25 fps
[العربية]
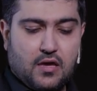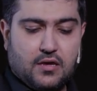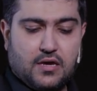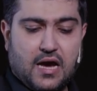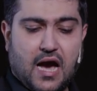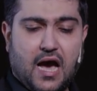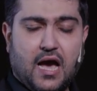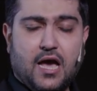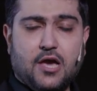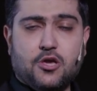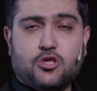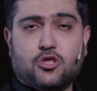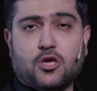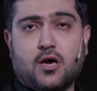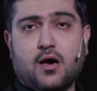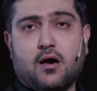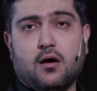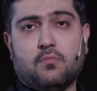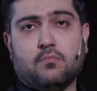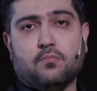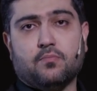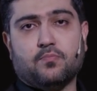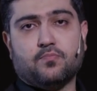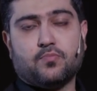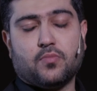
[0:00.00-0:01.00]
يا
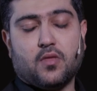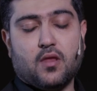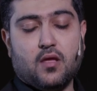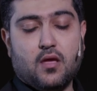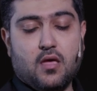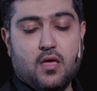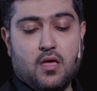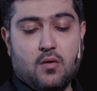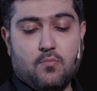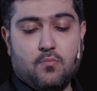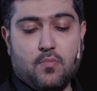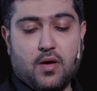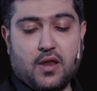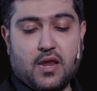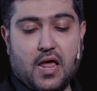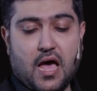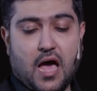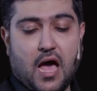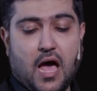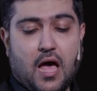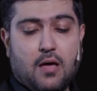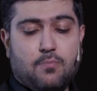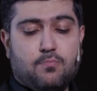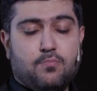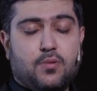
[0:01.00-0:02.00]
هشام من
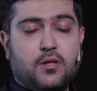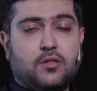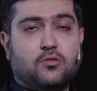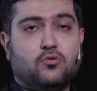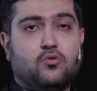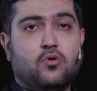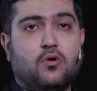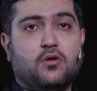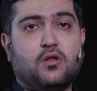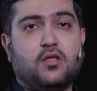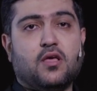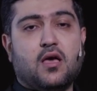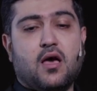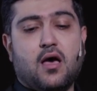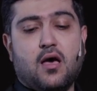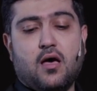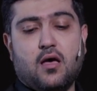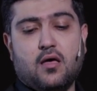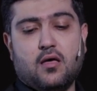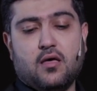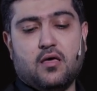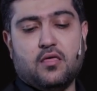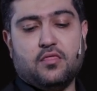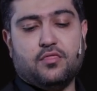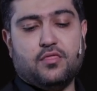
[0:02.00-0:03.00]
أحب
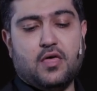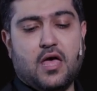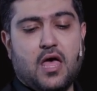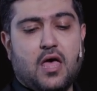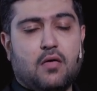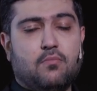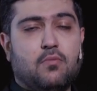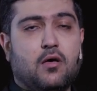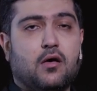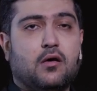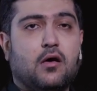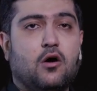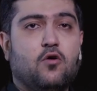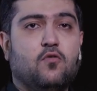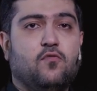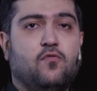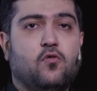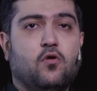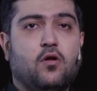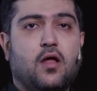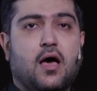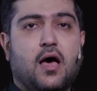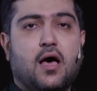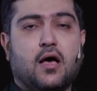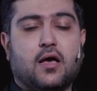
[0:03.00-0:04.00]
الدنيا ذهب
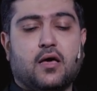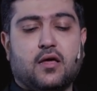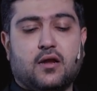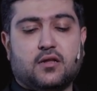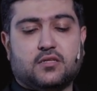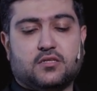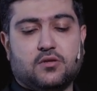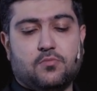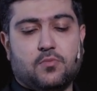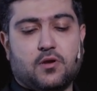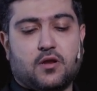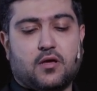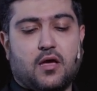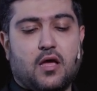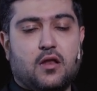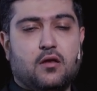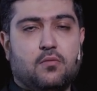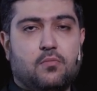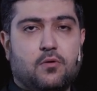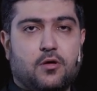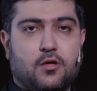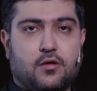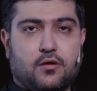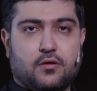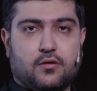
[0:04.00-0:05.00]
خوف الآخرة من
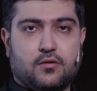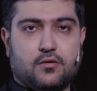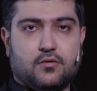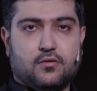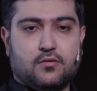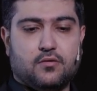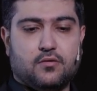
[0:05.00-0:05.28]
قلبه